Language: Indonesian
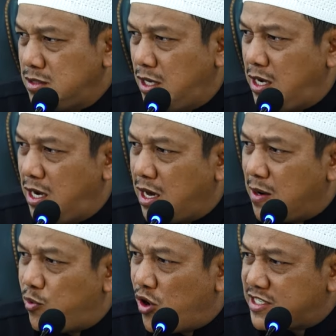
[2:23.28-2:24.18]
Diiringi dengan
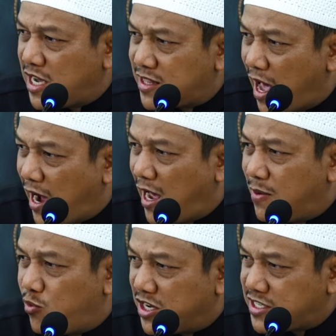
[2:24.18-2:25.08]
puasa tangan,
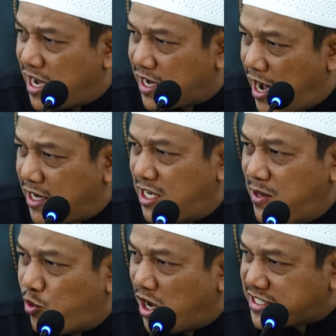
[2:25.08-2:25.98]
puasa
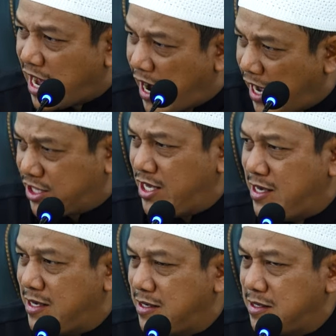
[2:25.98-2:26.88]
kaki, puasa hati
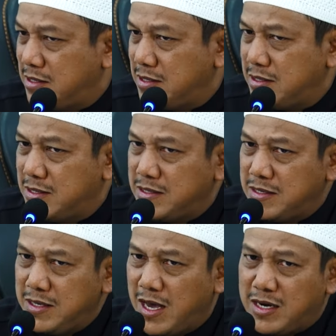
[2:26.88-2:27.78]

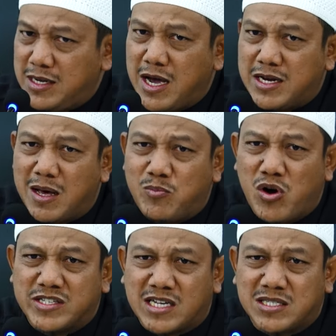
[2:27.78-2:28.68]
yang dia adalah
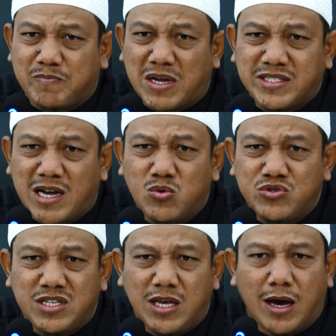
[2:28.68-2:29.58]
puasa sepanjang
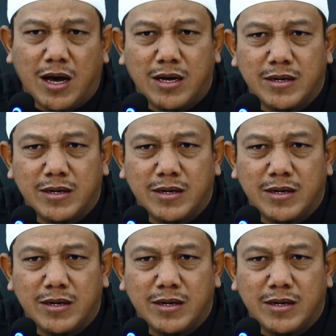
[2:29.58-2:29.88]
usia.